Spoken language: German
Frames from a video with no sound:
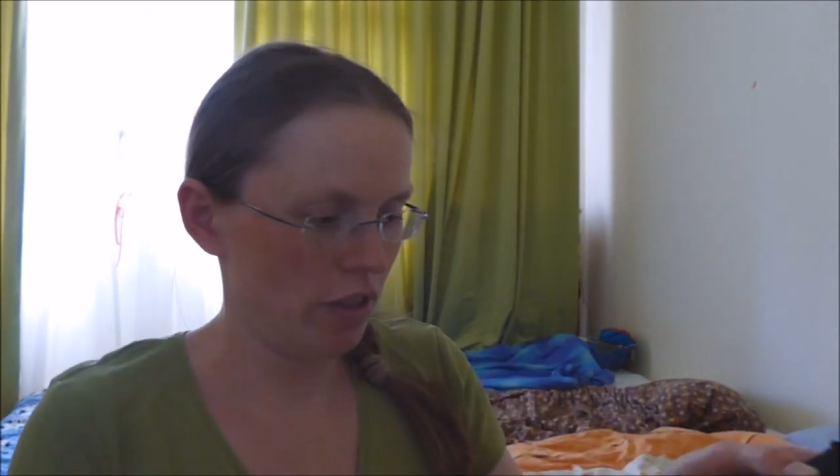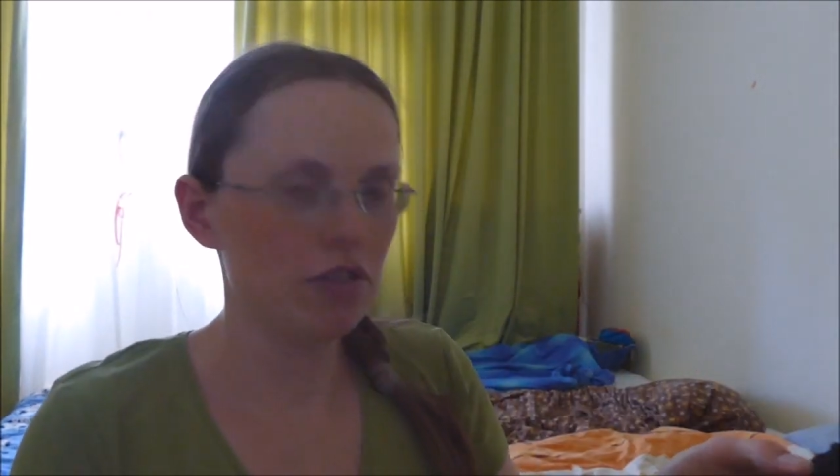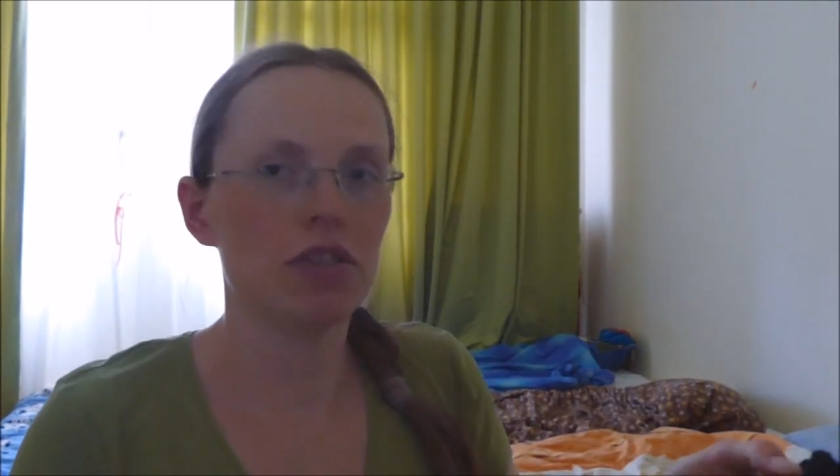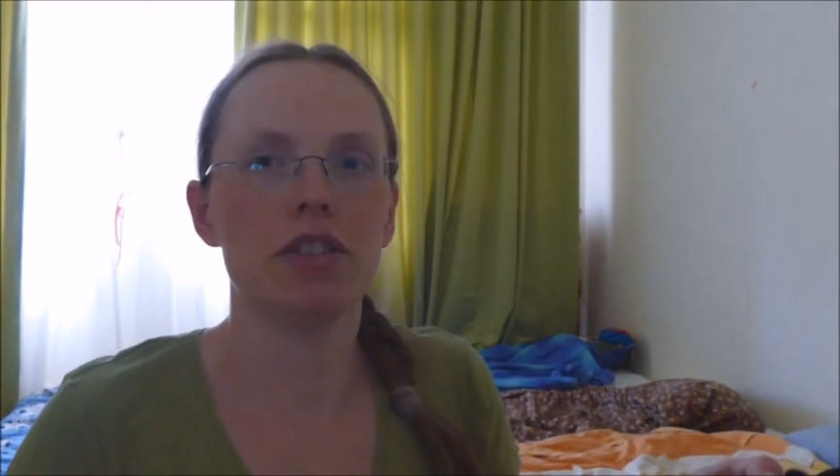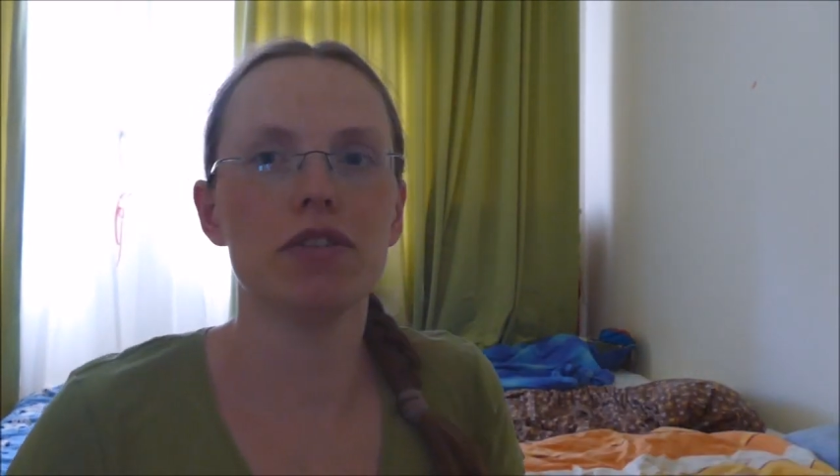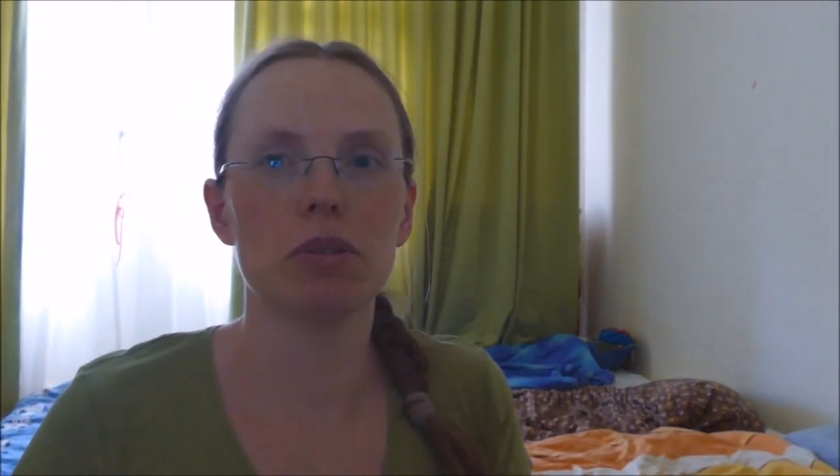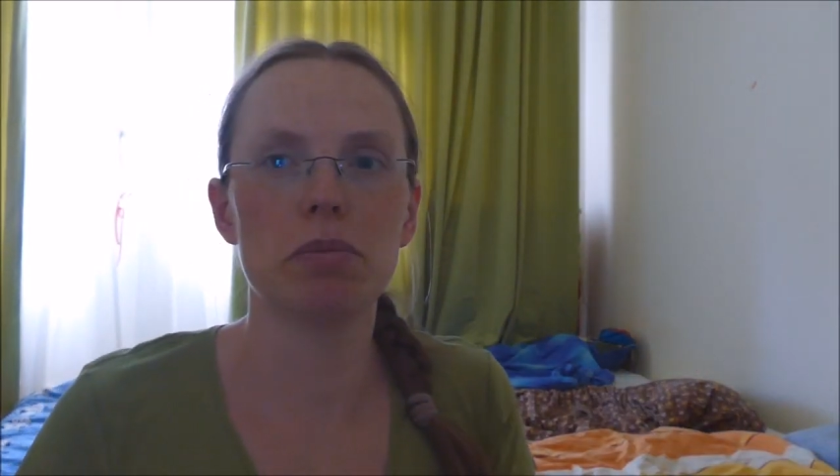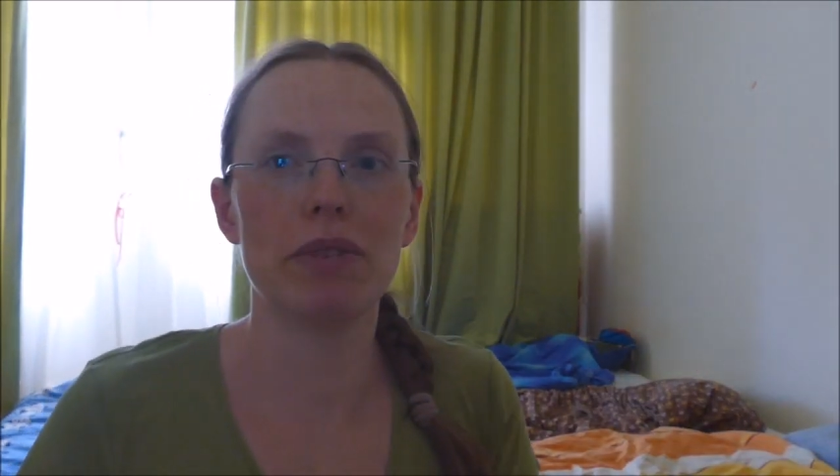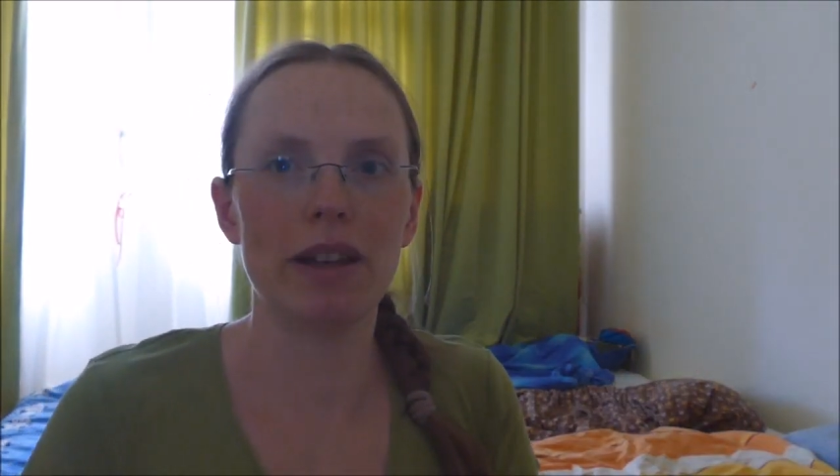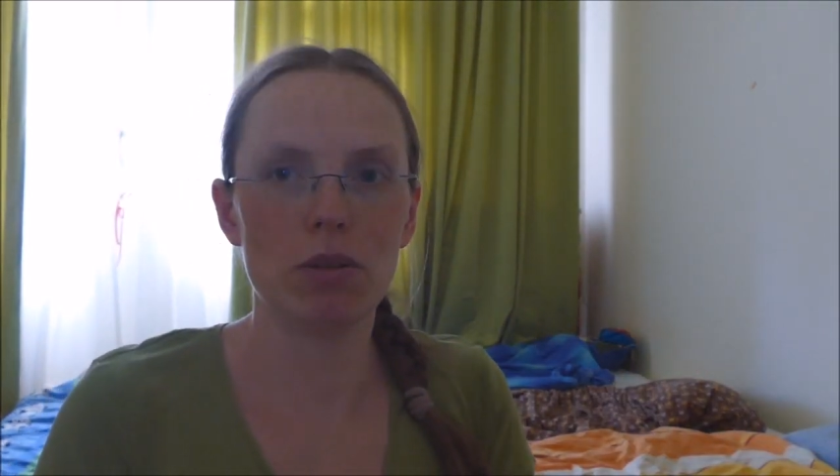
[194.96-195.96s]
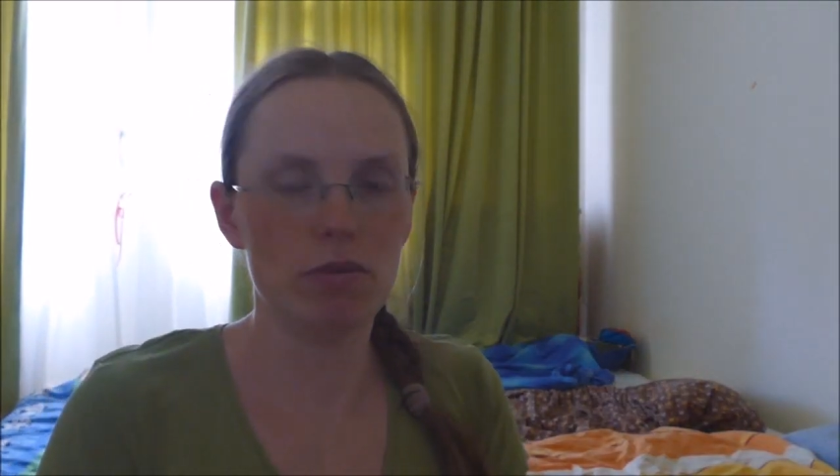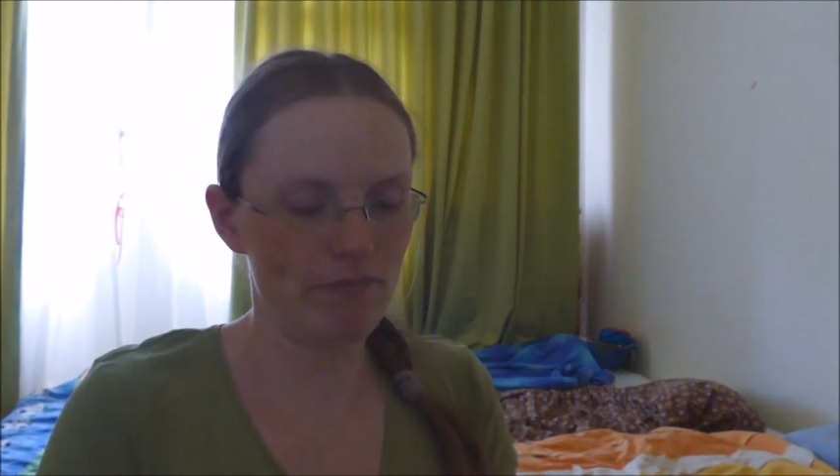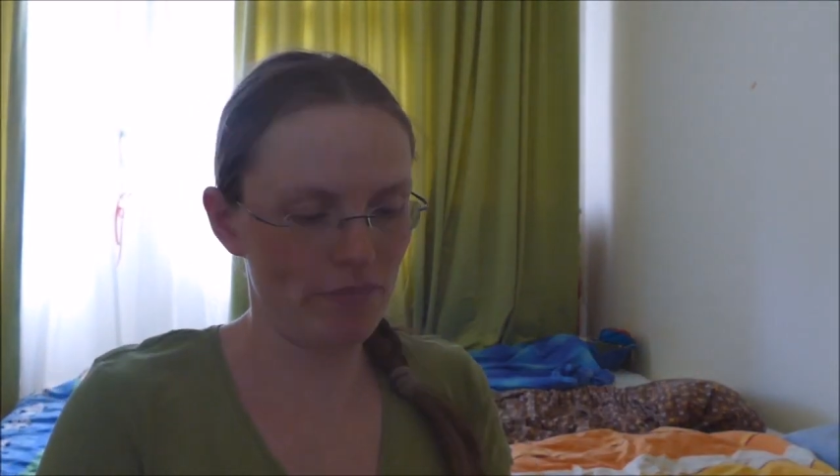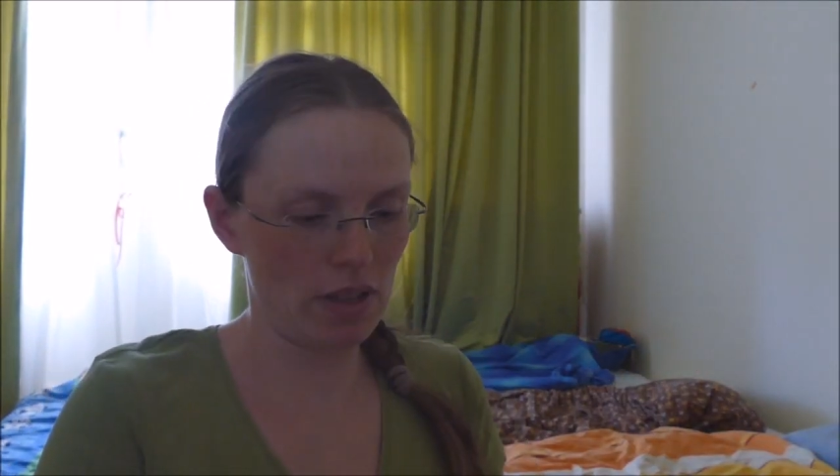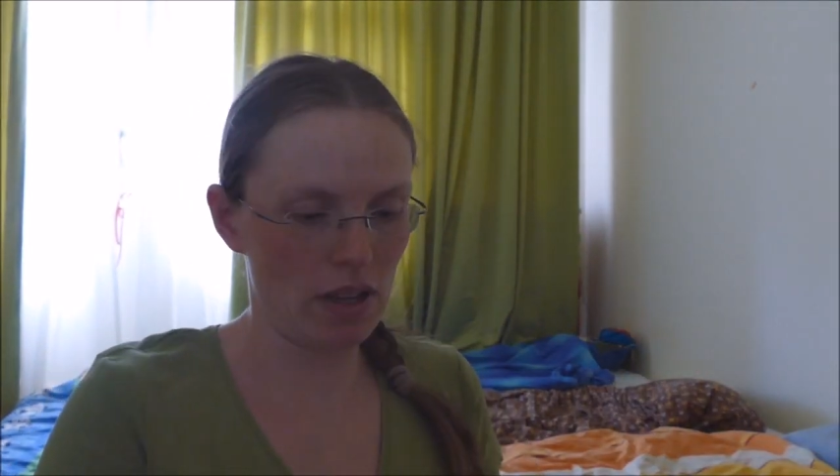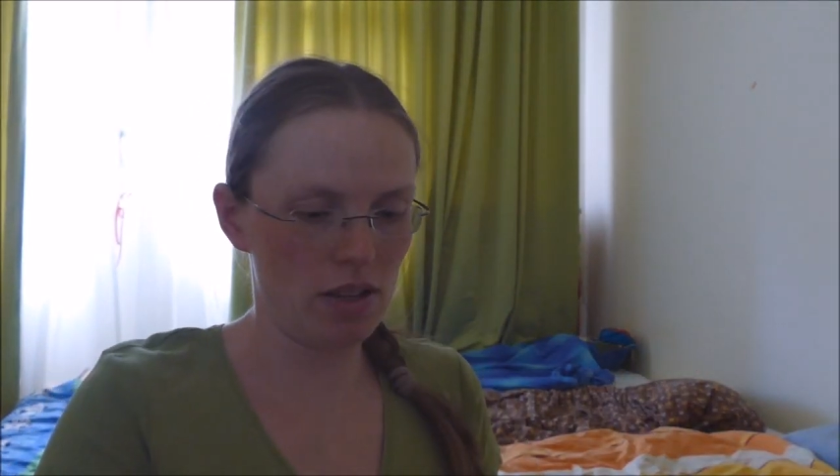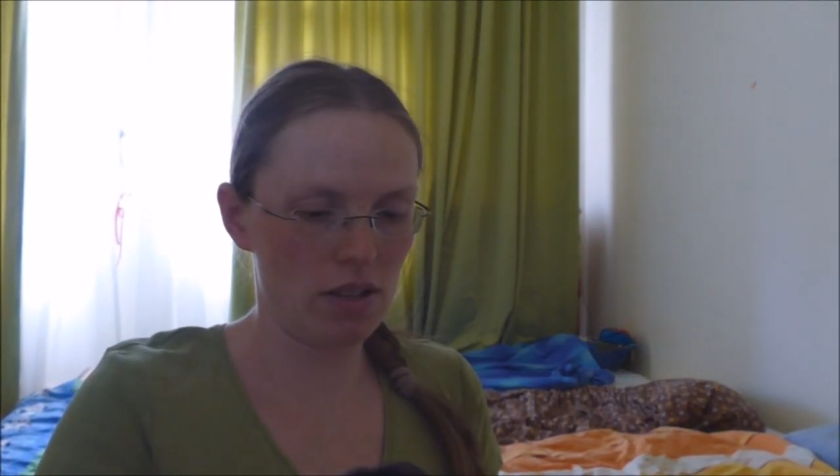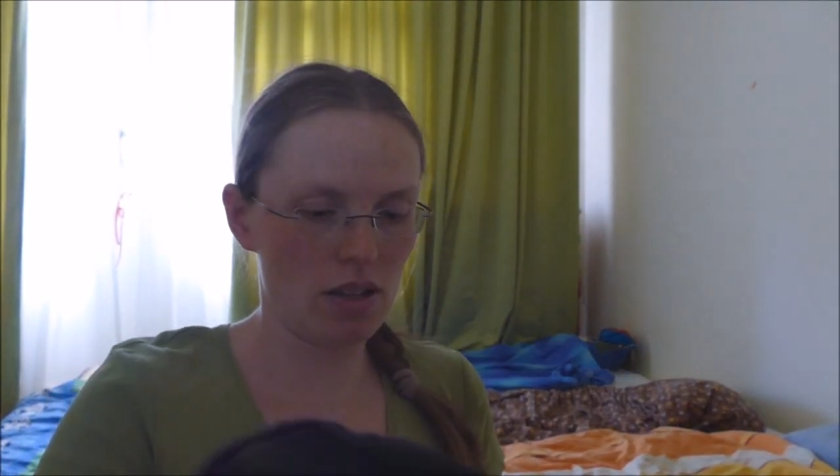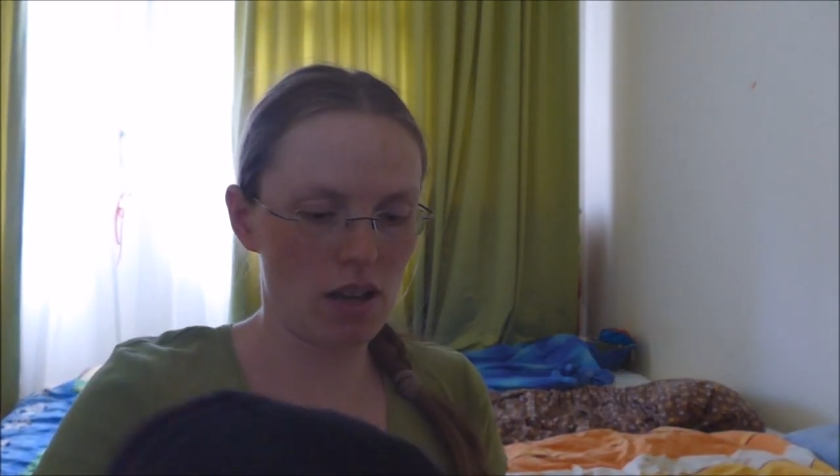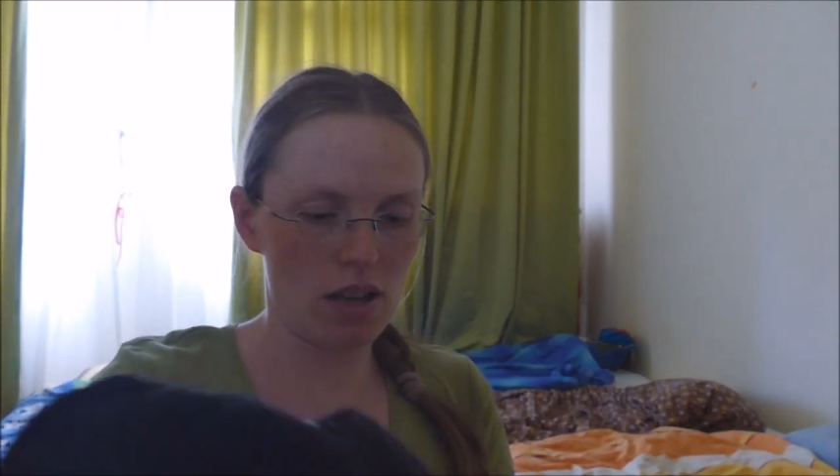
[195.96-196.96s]
für die Fortbewegung eine
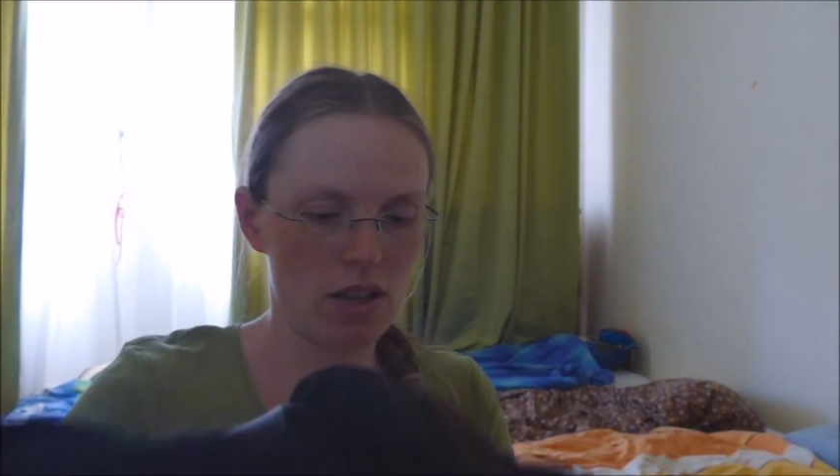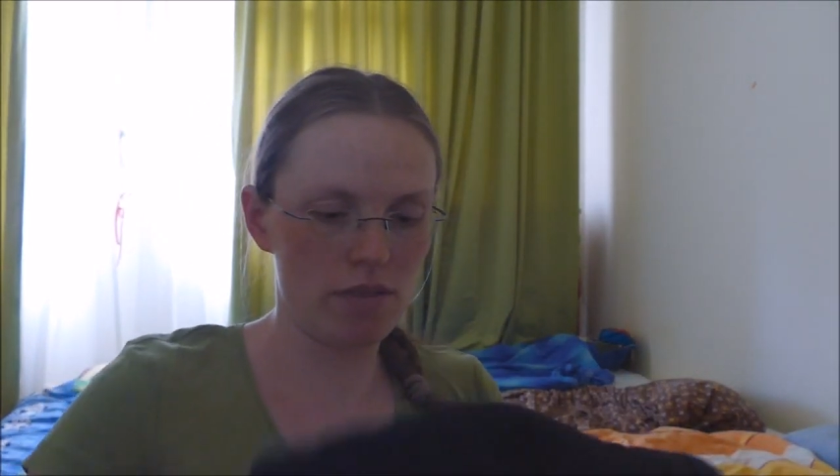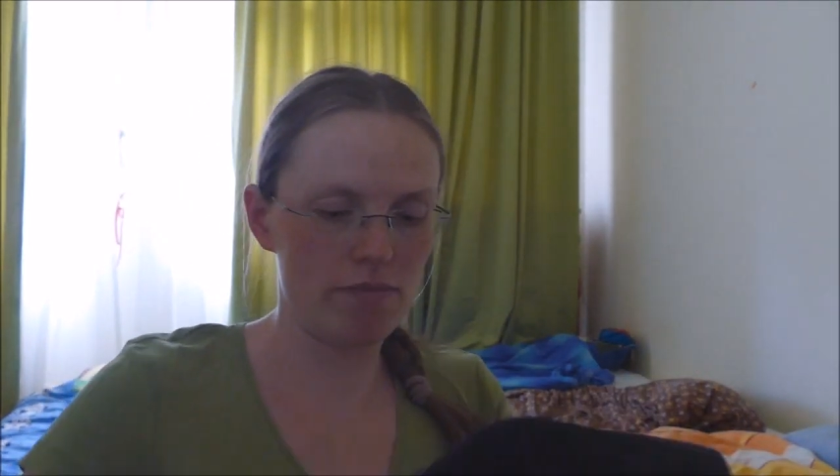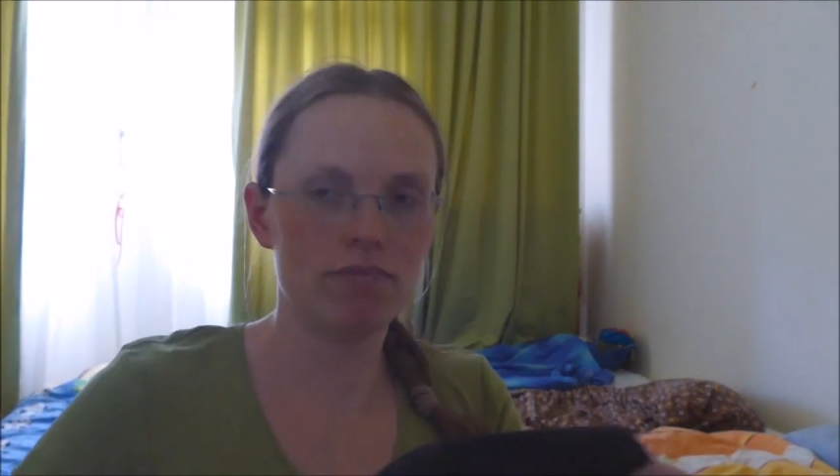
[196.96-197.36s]
Trage.